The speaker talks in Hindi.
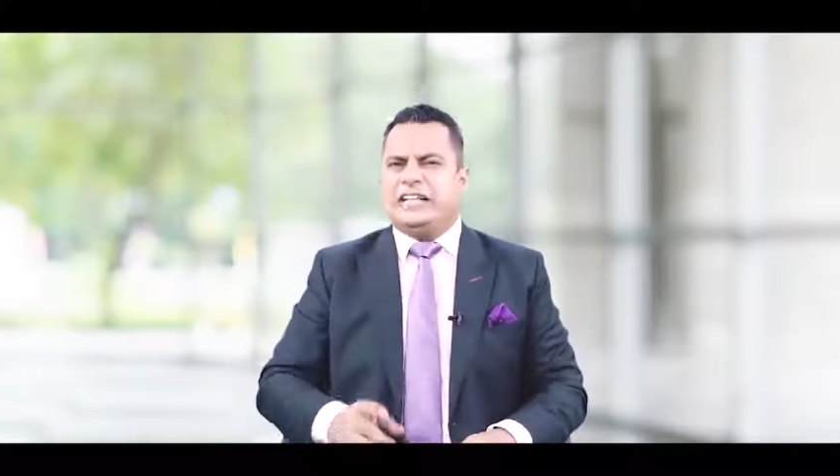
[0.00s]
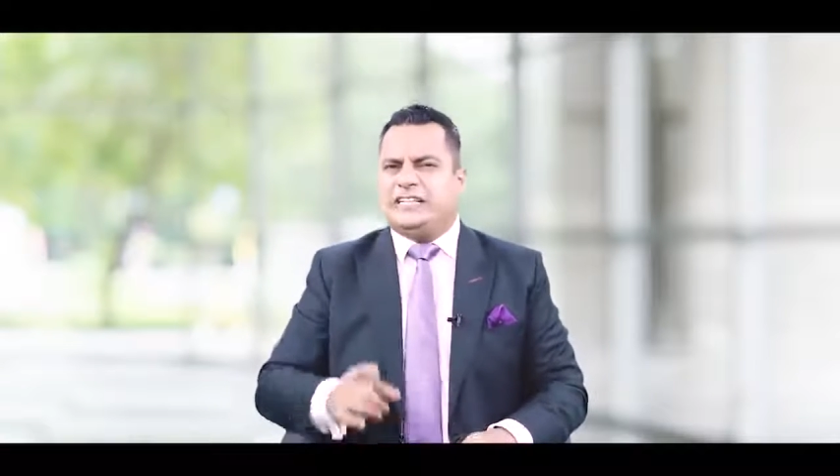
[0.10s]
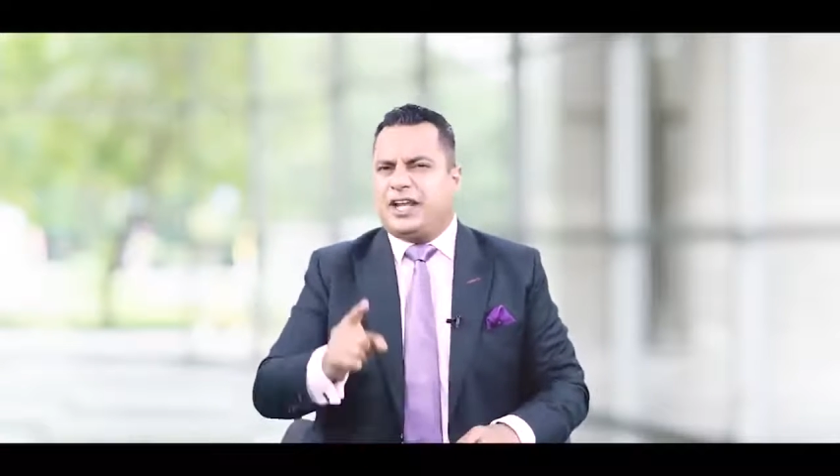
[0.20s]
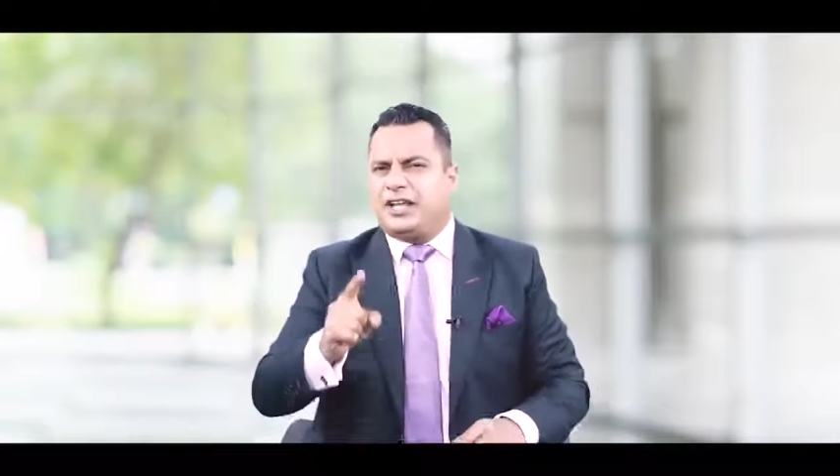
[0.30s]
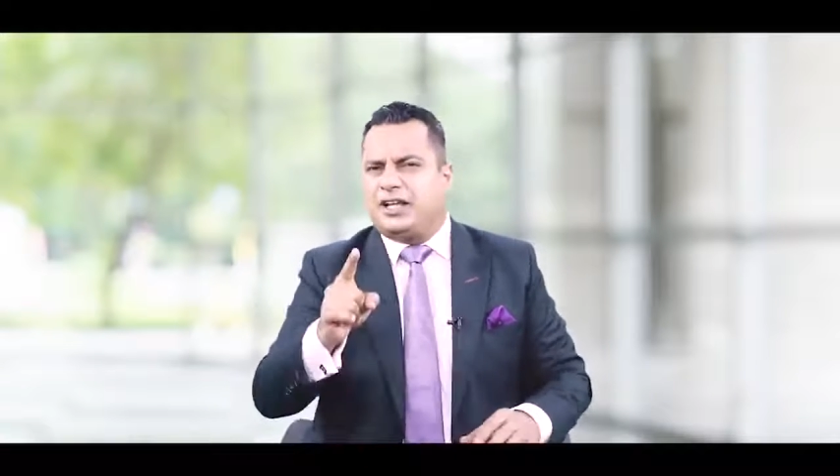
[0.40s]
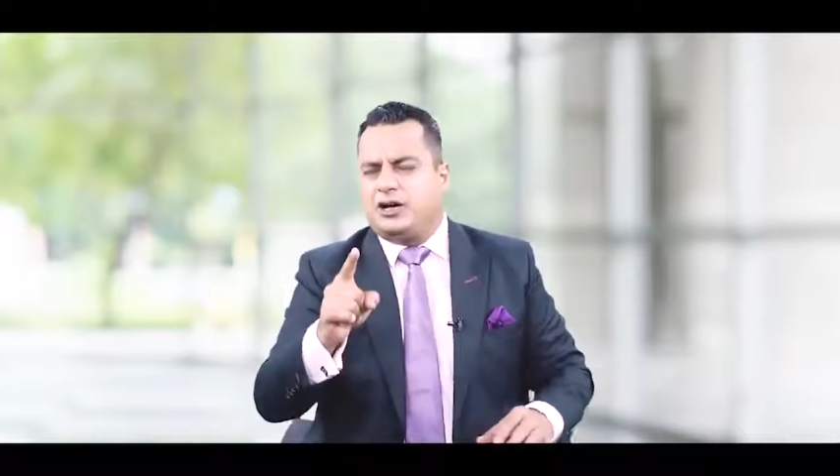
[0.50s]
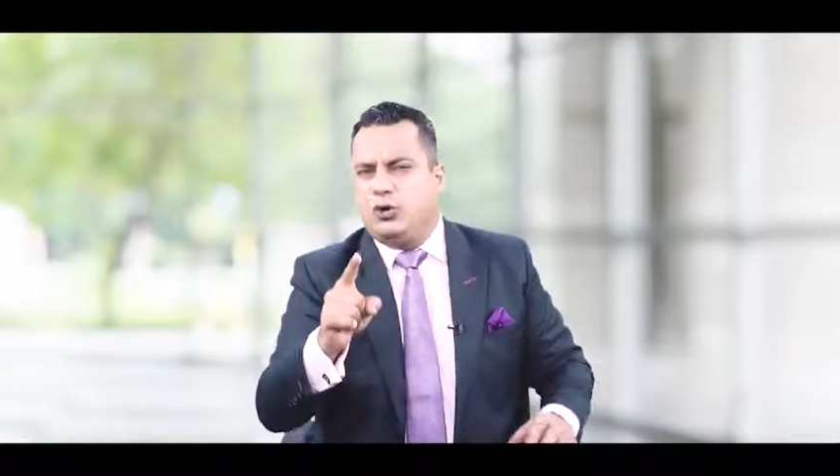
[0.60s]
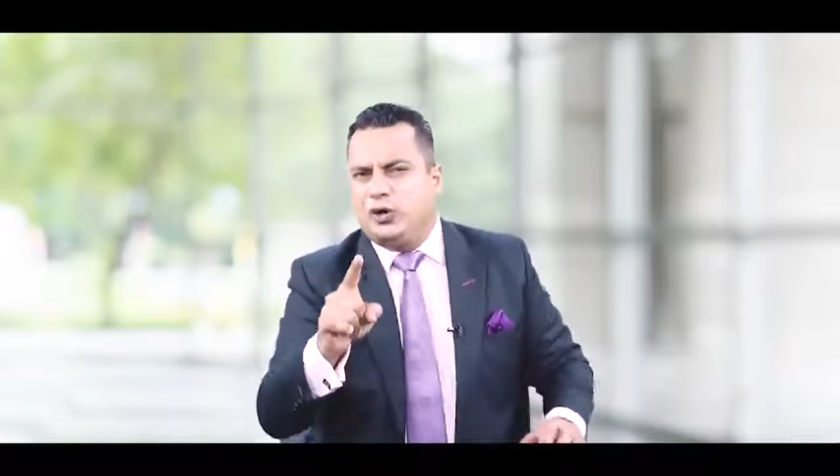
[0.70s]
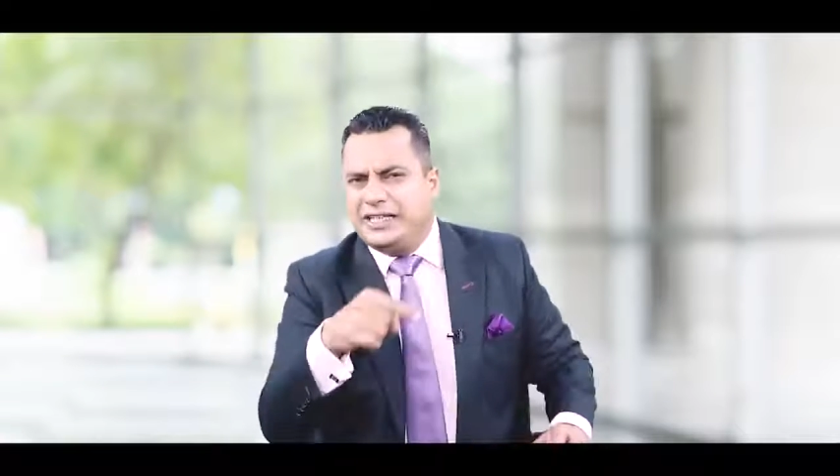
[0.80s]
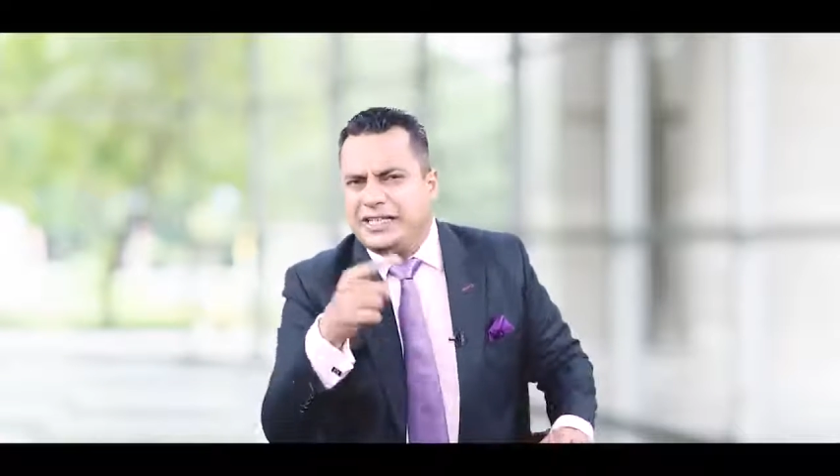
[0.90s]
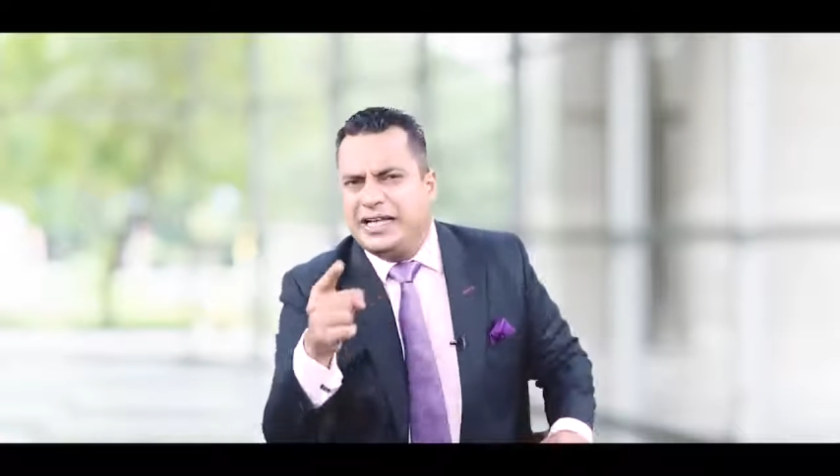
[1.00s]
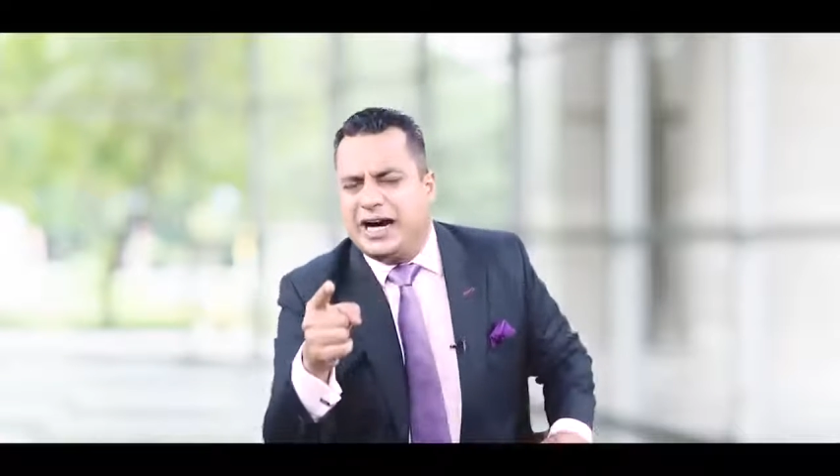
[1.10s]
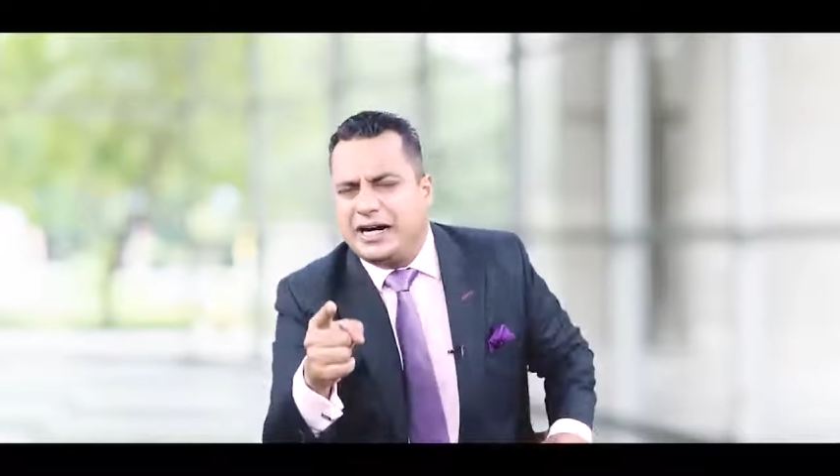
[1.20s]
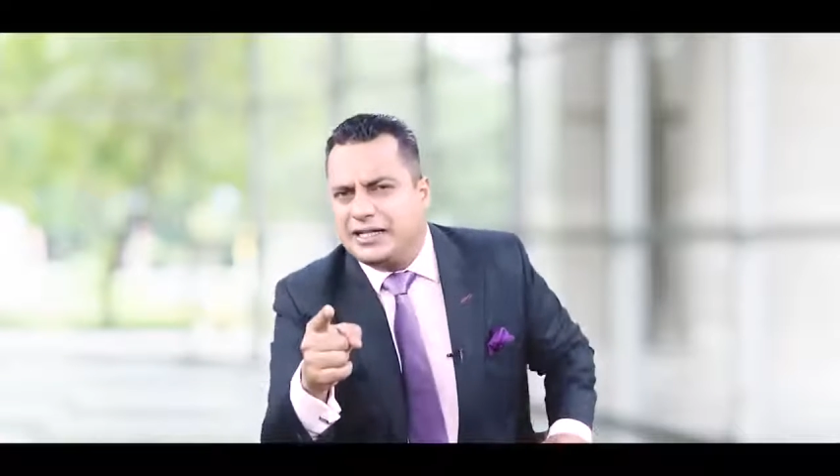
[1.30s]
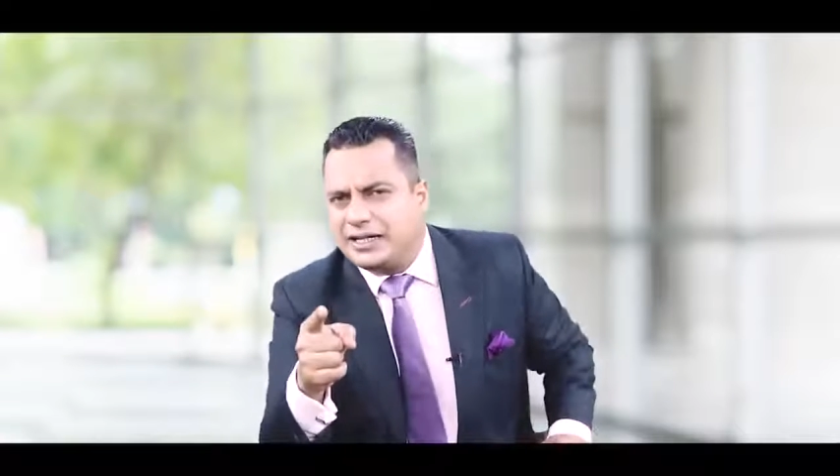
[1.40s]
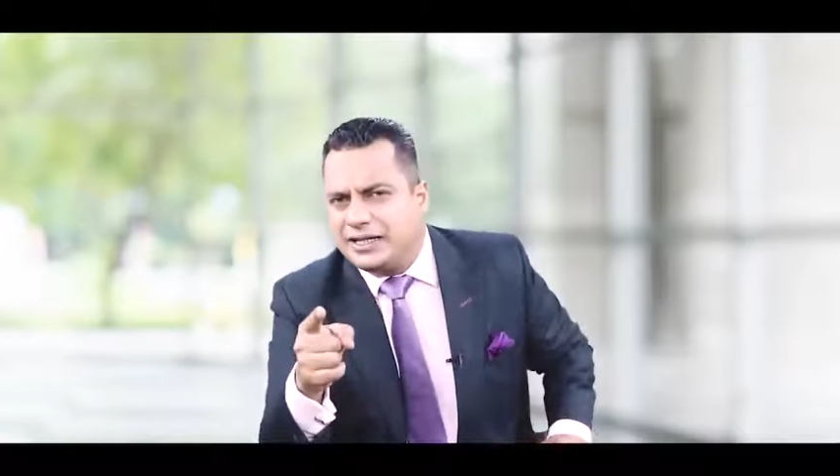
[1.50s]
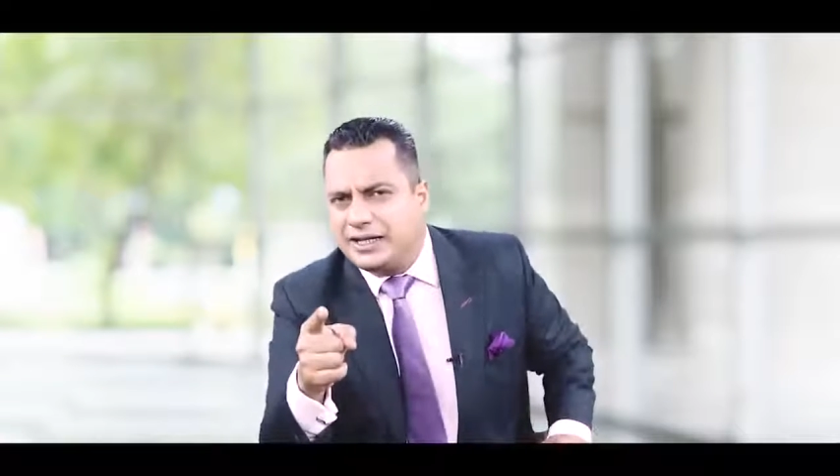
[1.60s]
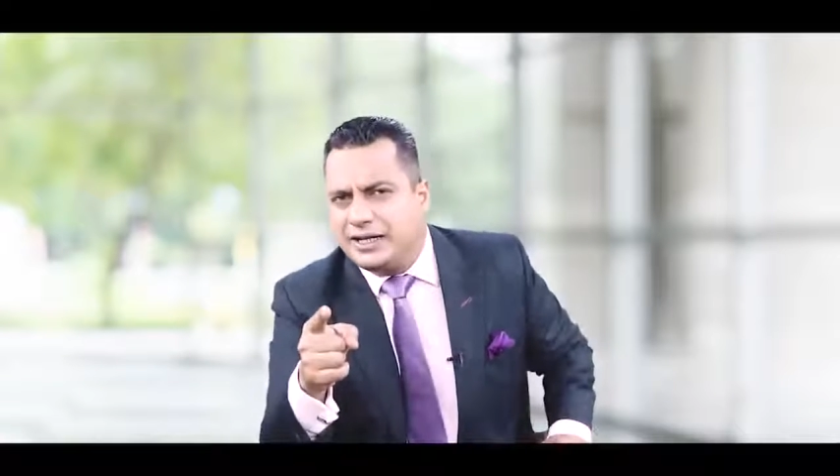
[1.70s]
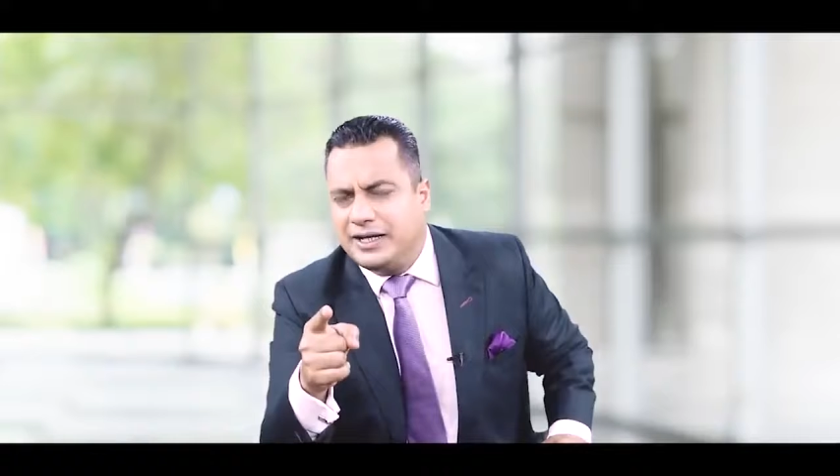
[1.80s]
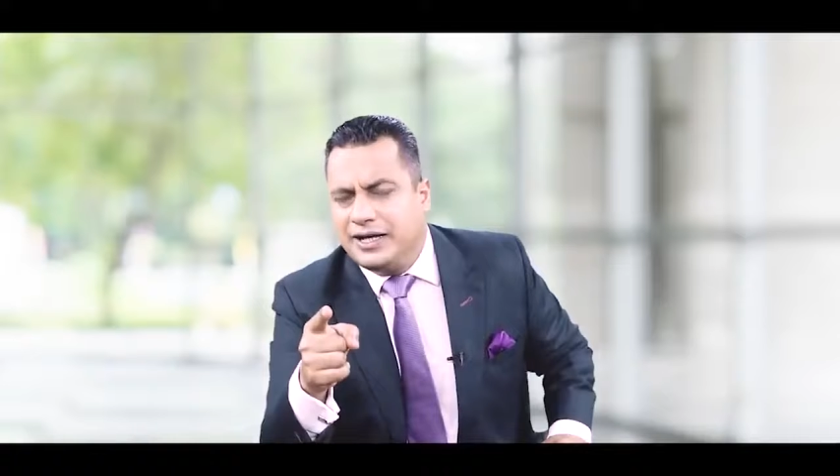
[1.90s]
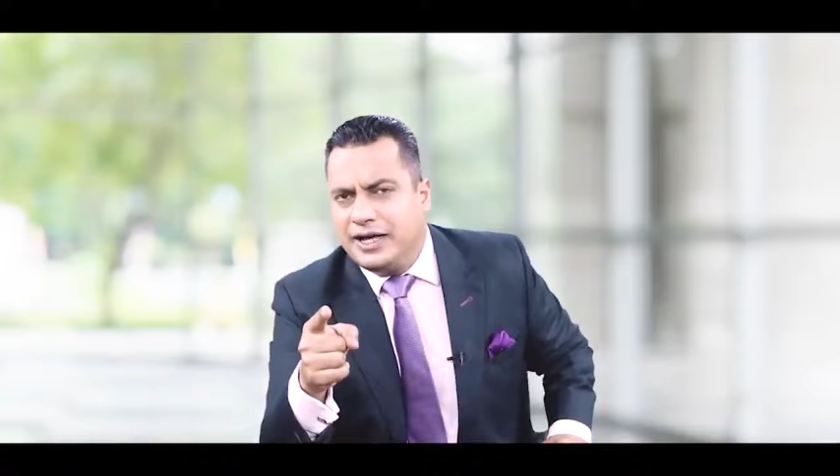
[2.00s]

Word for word: ज़्यादातर लोग इसीलिए हार जाते हैं